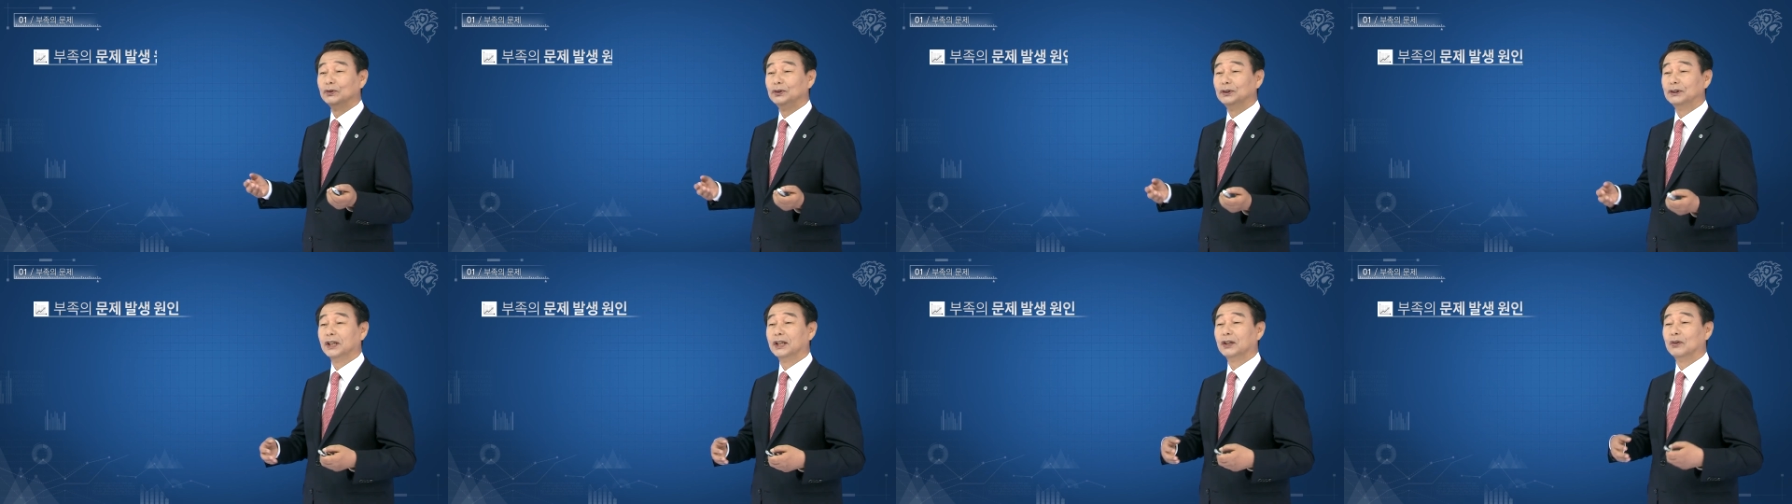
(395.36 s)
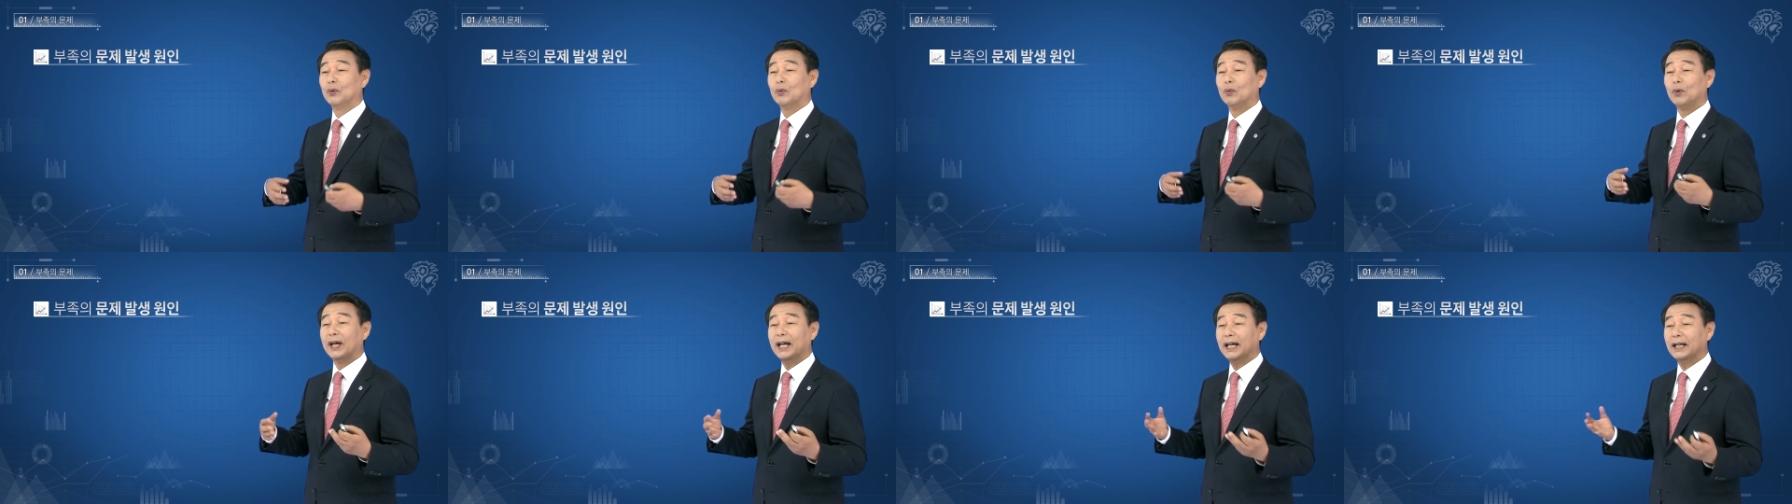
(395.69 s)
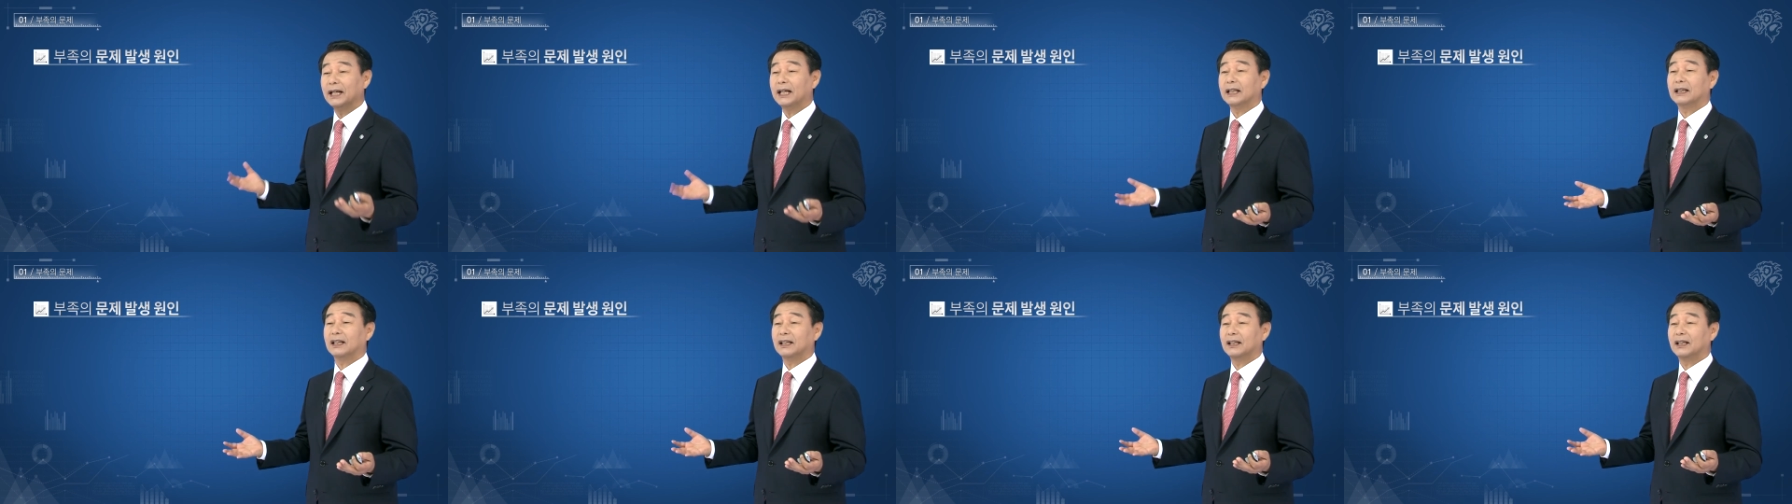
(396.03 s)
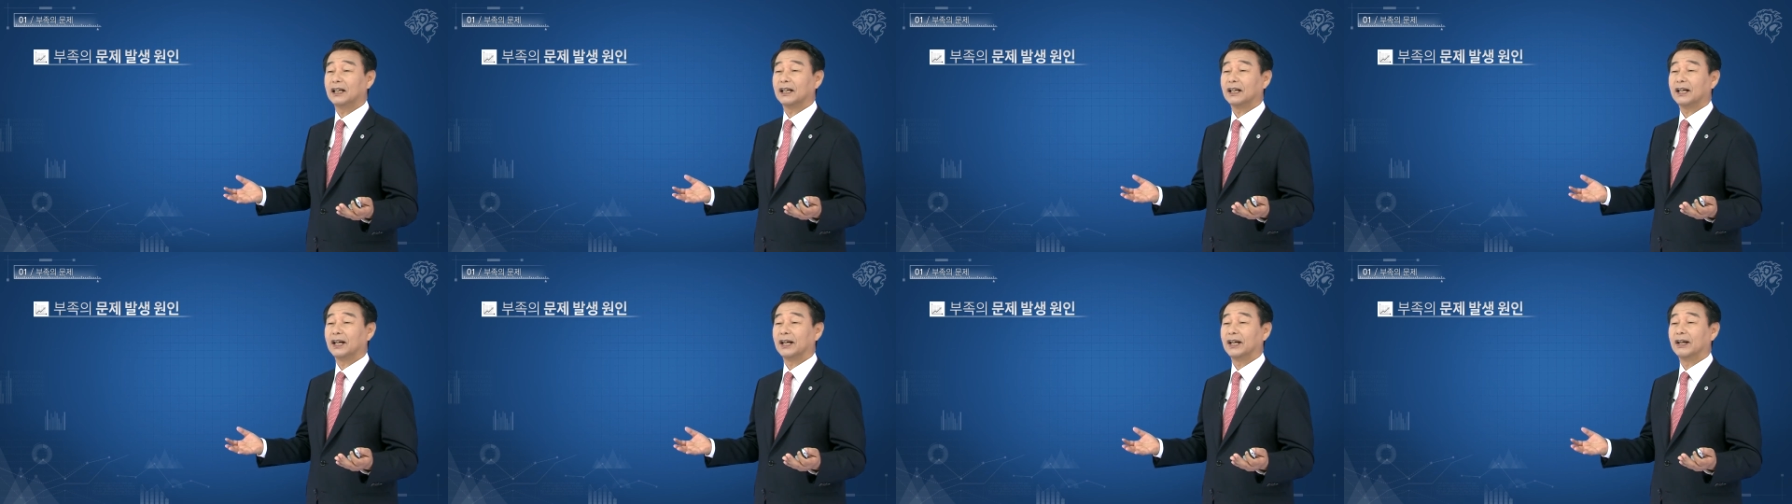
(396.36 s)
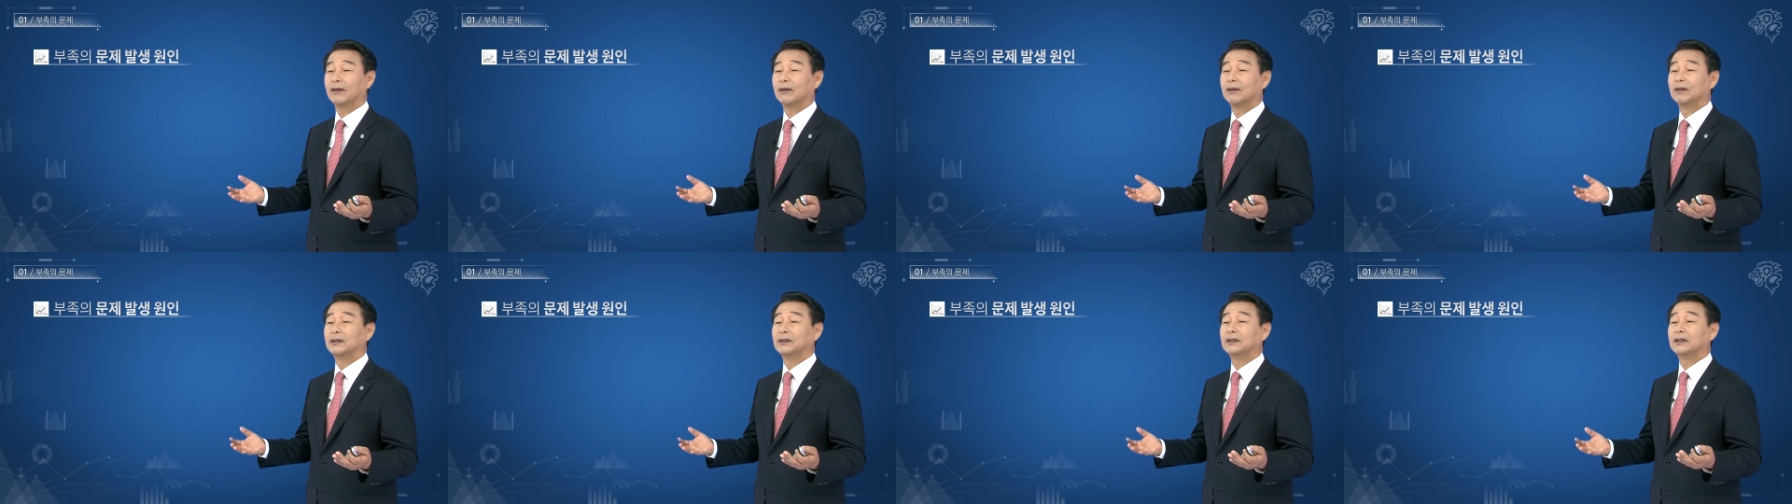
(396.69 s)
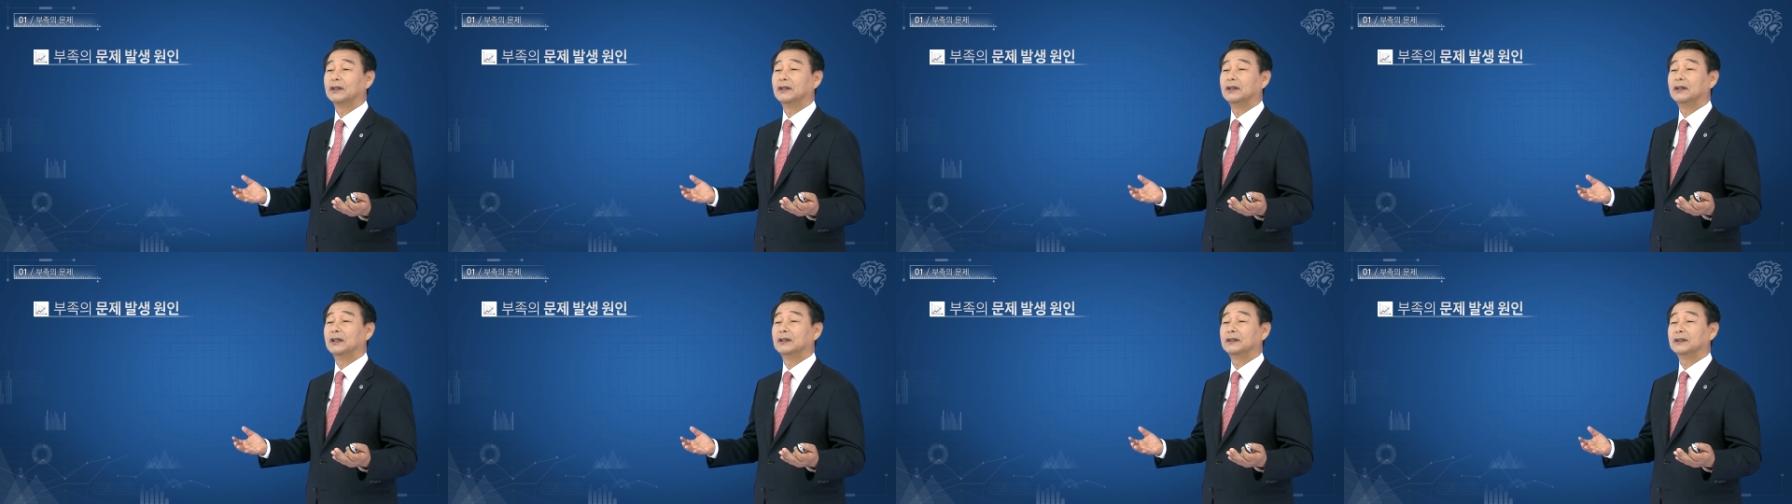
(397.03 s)
문제는 왜 나타날까요?
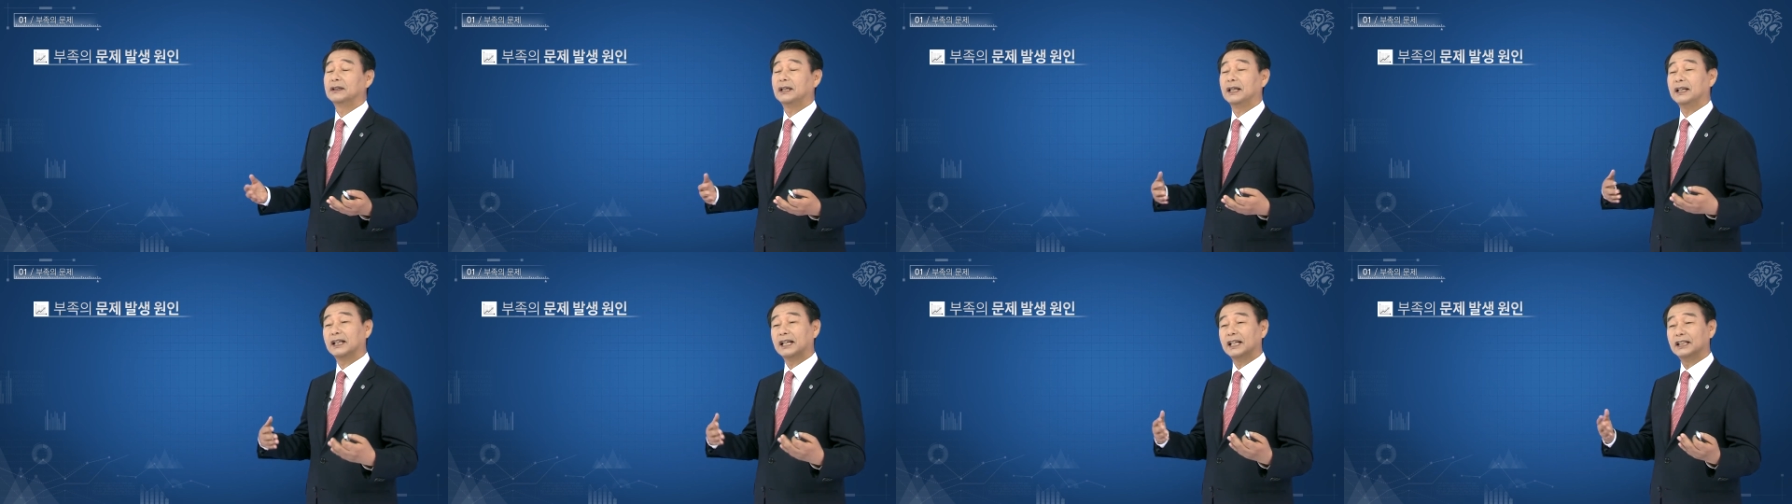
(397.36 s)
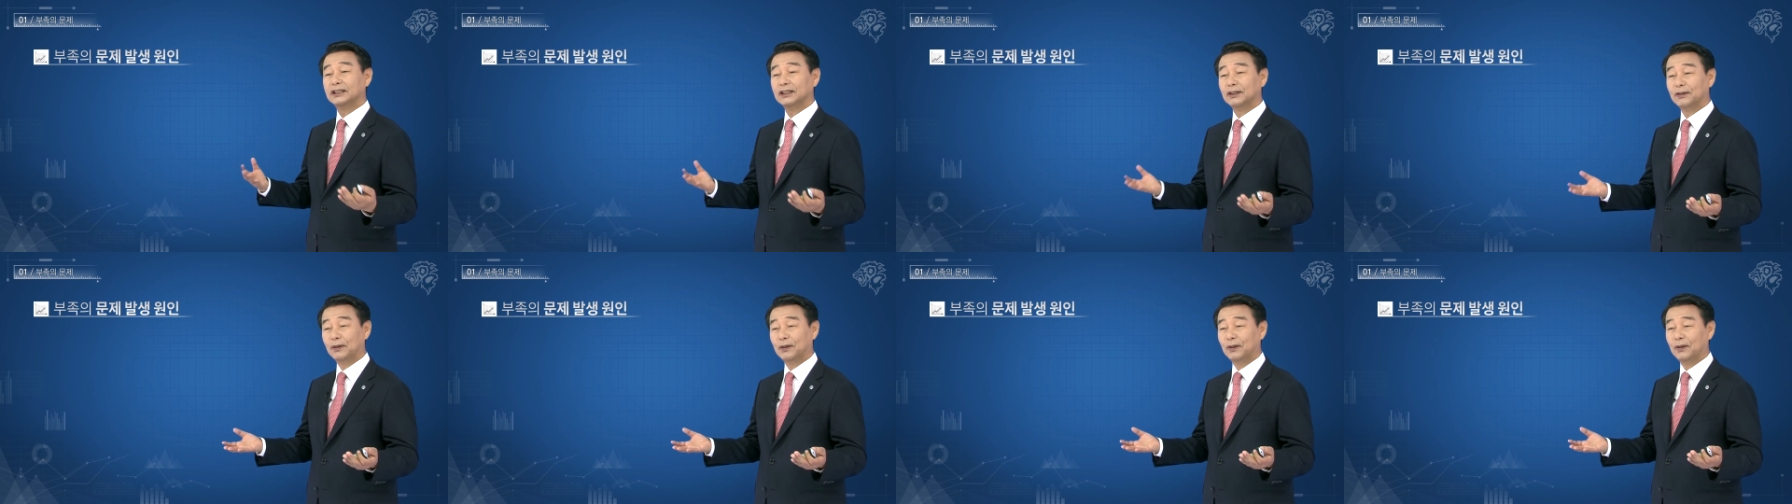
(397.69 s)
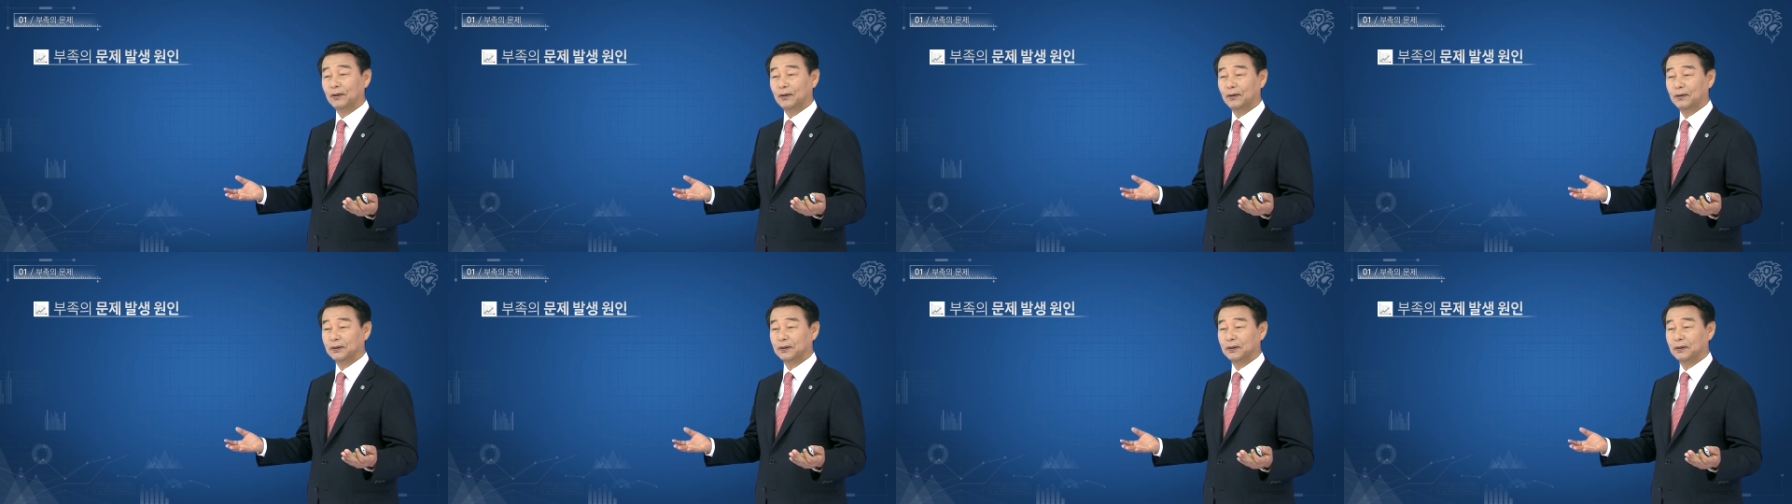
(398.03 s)
세 가지로